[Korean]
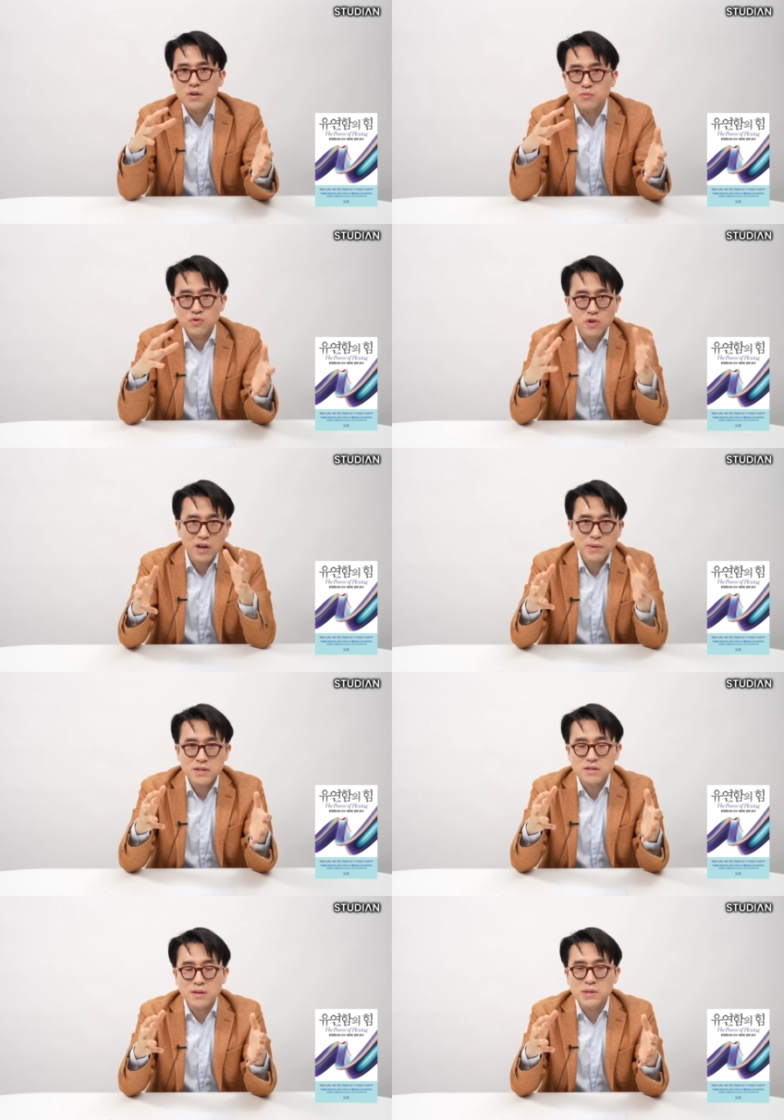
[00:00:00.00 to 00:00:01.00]
부서가
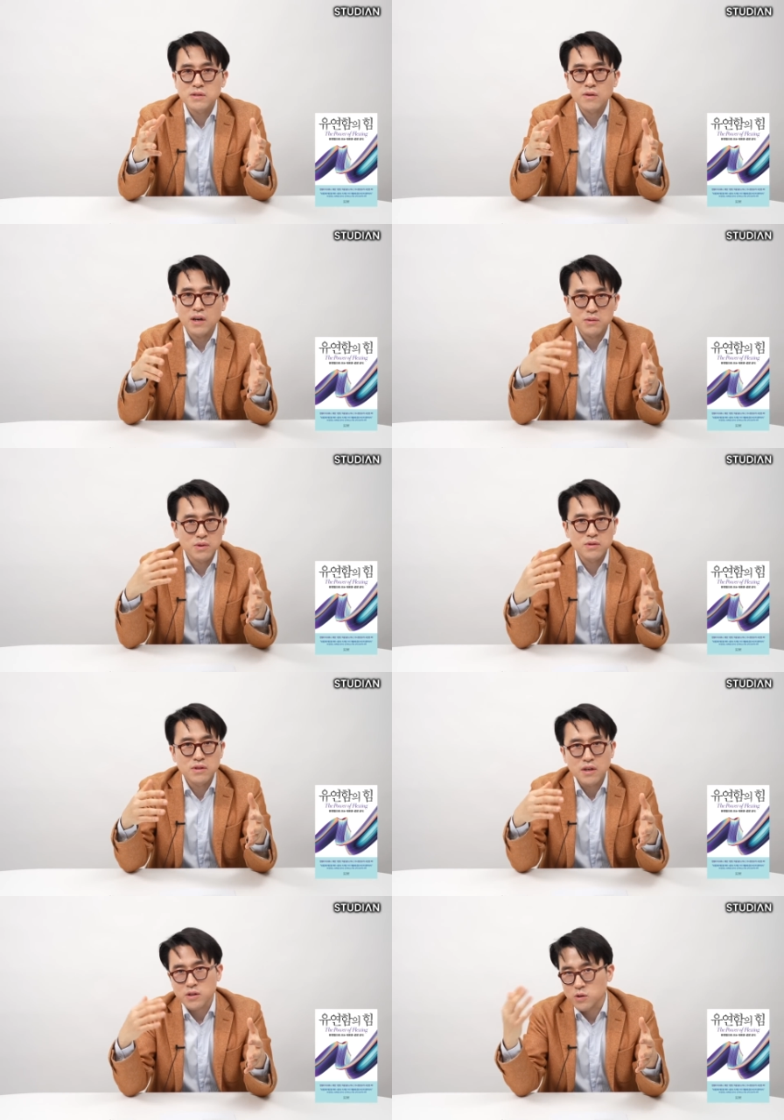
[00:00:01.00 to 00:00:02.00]
배치되면서
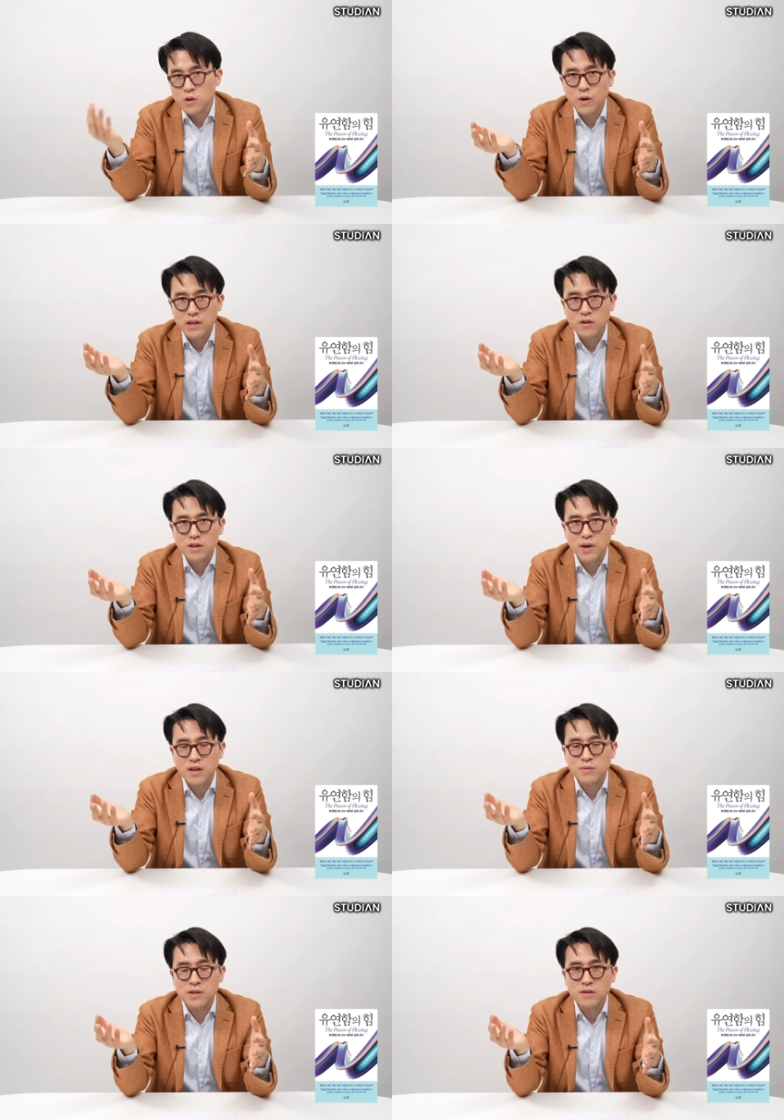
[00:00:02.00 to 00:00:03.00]
아니면은 경영 환경이
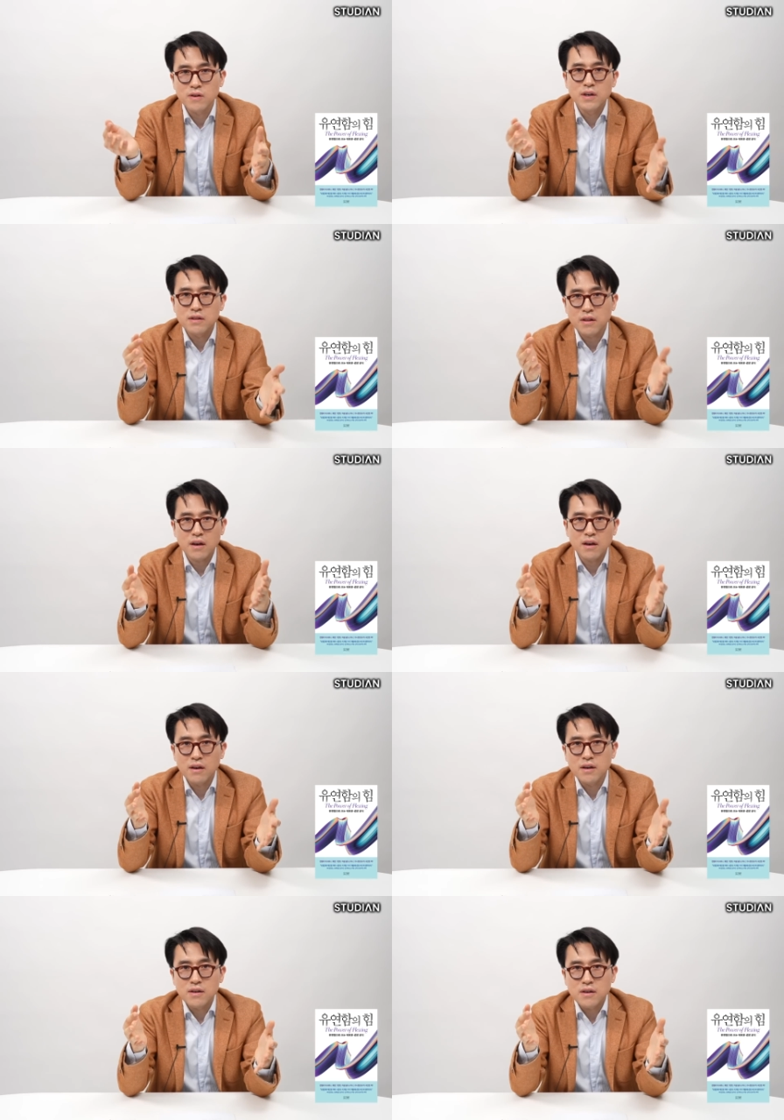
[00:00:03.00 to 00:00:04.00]
바뀌면서 내가
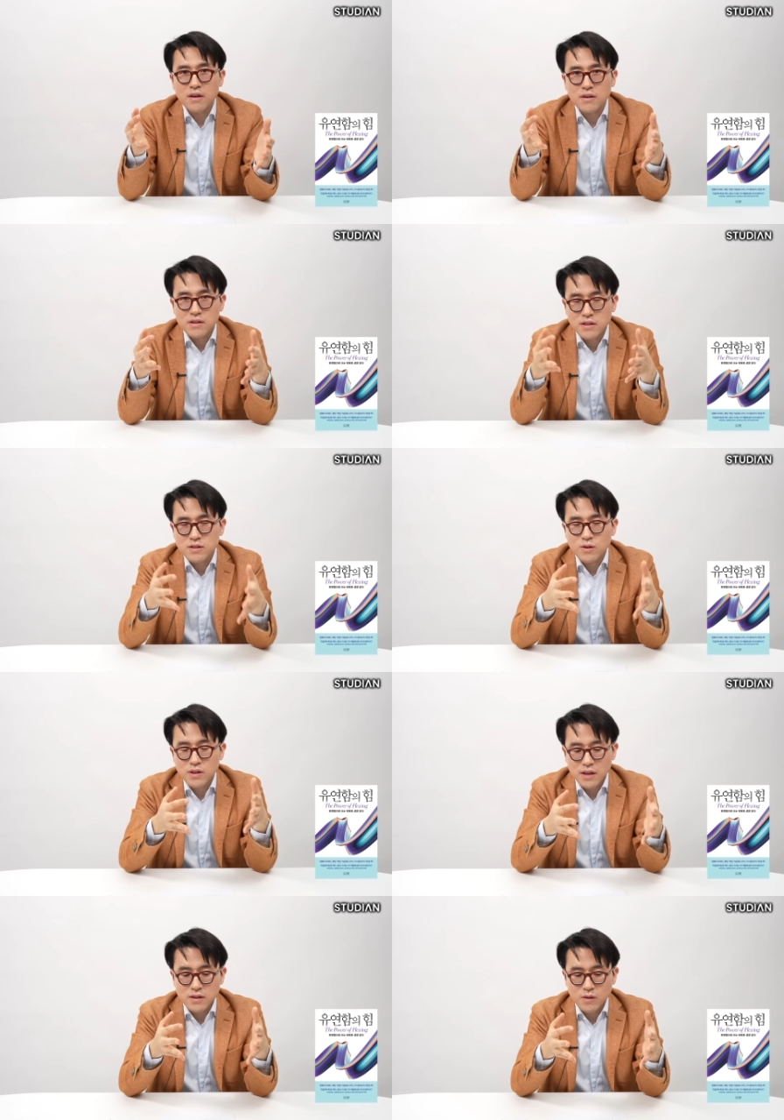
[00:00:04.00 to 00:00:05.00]
어,
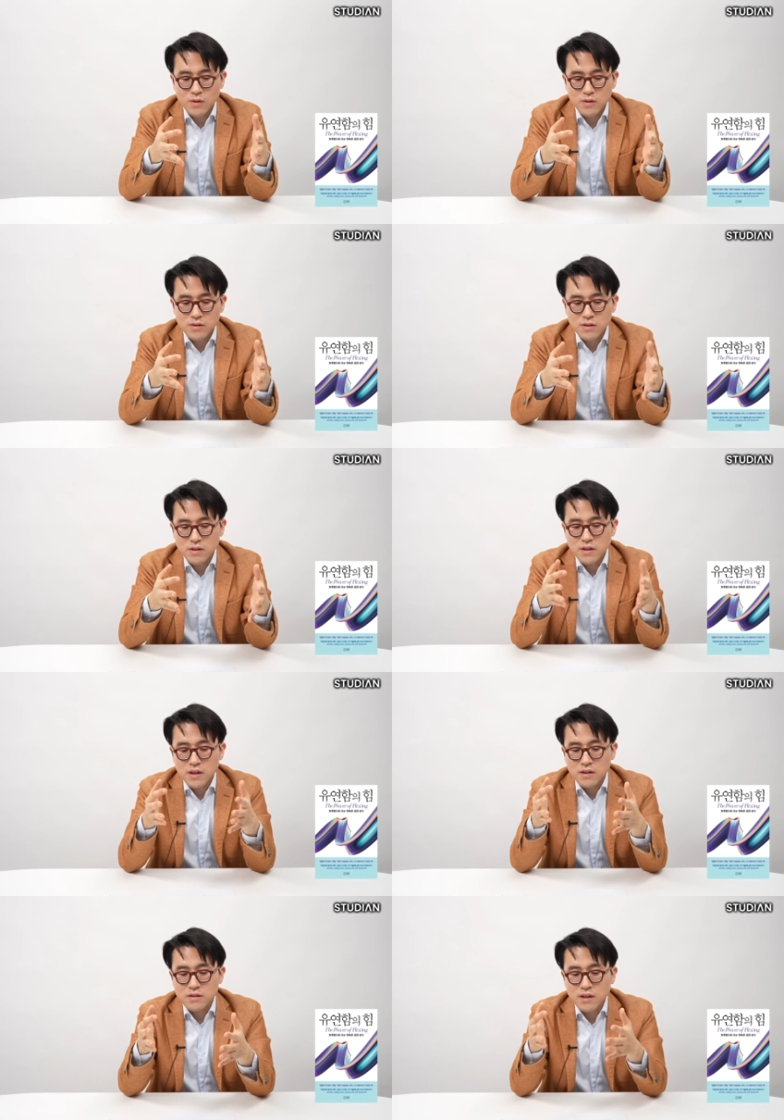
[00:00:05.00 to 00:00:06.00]
이전에 했던 것들을
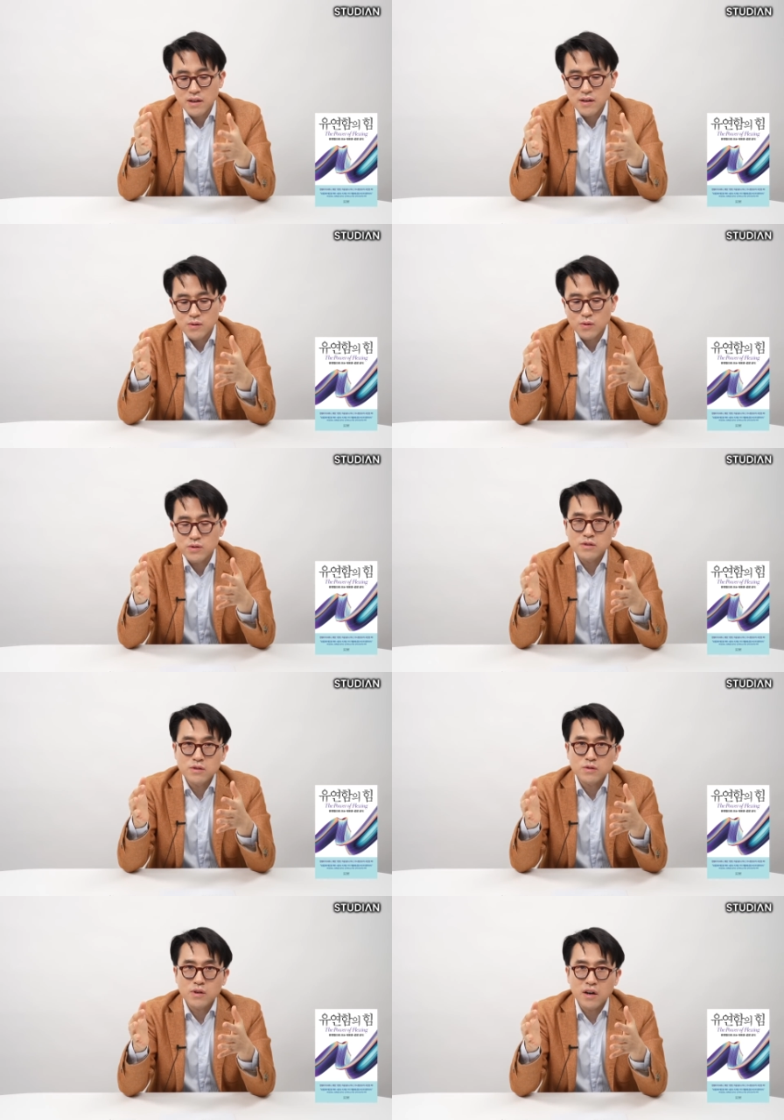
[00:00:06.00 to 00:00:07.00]
그대로 쓸
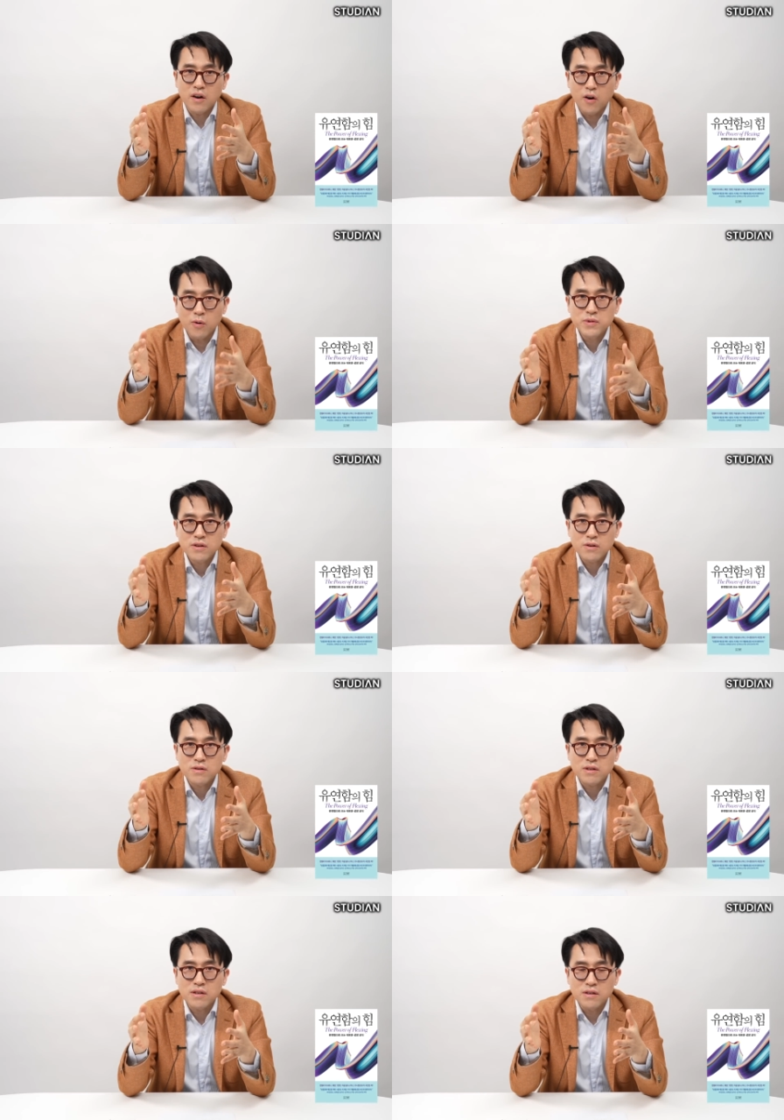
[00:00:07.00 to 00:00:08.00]
수가 없는
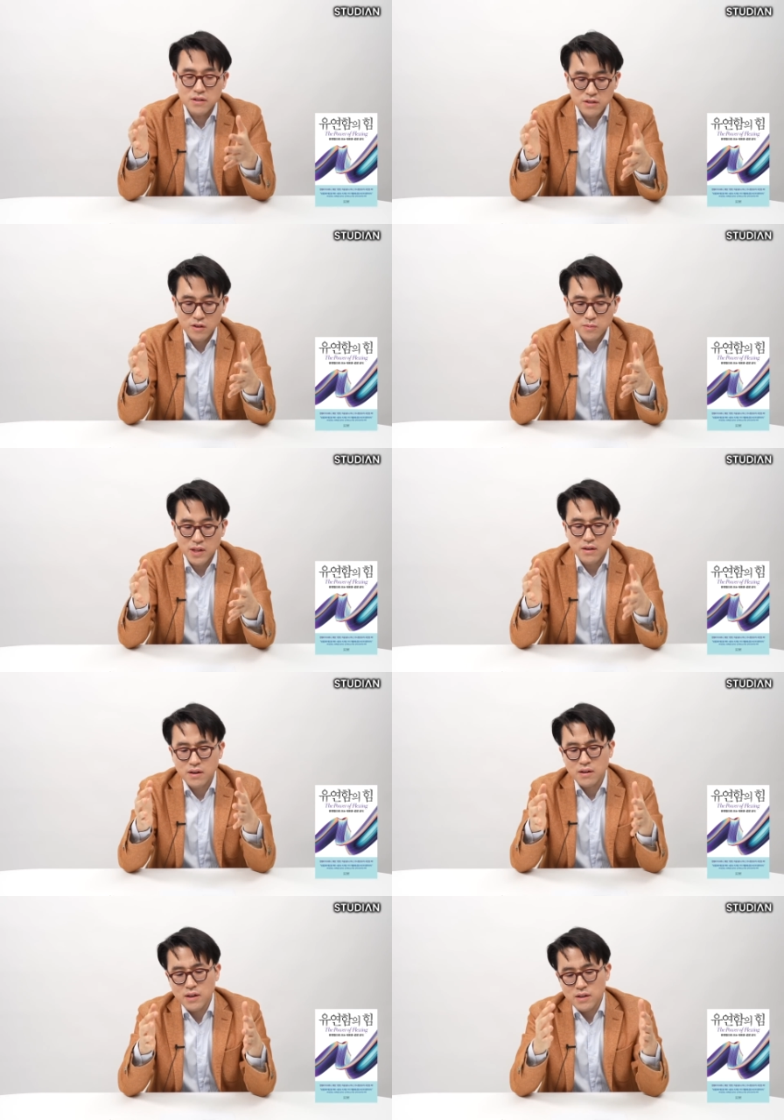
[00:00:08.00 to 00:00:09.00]
것들이 있을 겁니다.
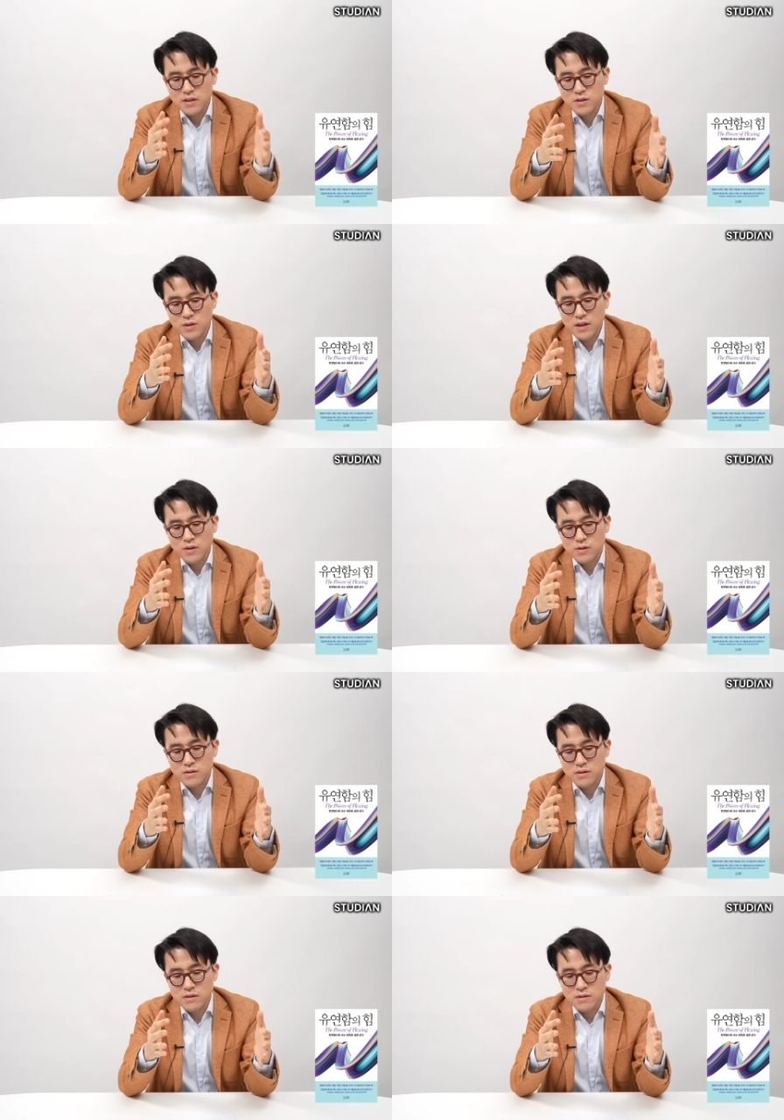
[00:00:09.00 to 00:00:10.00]
그러니까 이전의
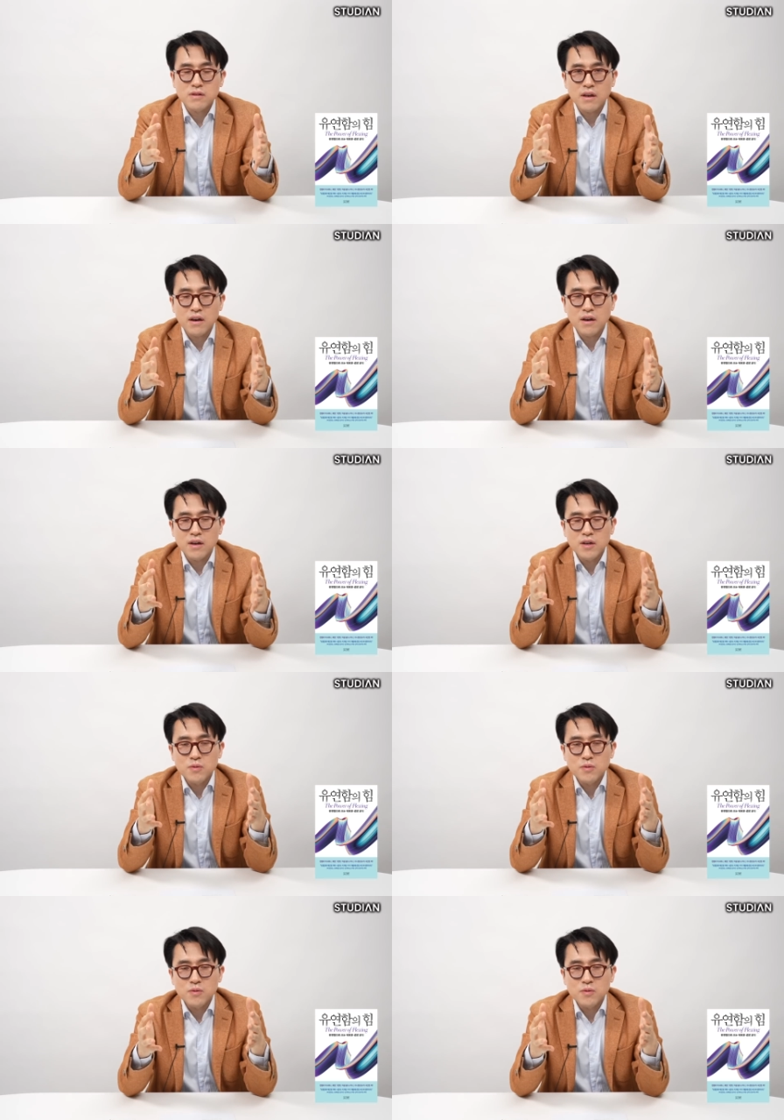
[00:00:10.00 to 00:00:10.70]
것들은 내가